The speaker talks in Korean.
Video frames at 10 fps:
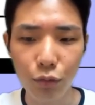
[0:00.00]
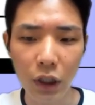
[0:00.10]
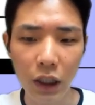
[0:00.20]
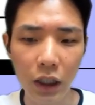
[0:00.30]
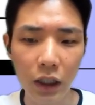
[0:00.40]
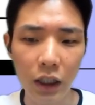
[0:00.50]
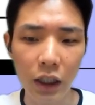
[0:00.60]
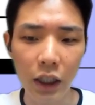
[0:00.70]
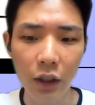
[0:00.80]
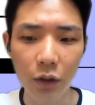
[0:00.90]

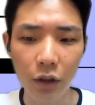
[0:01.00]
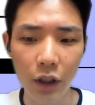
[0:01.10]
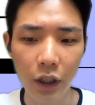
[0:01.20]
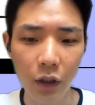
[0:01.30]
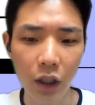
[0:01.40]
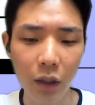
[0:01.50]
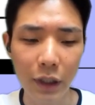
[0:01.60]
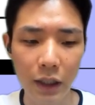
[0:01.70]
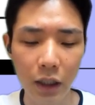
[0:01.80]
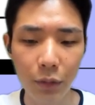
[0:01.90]
불가능하다는 에러, 에러가
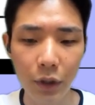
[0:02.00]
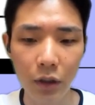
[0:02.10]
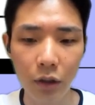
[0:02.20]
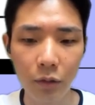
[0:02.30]
발생합니다.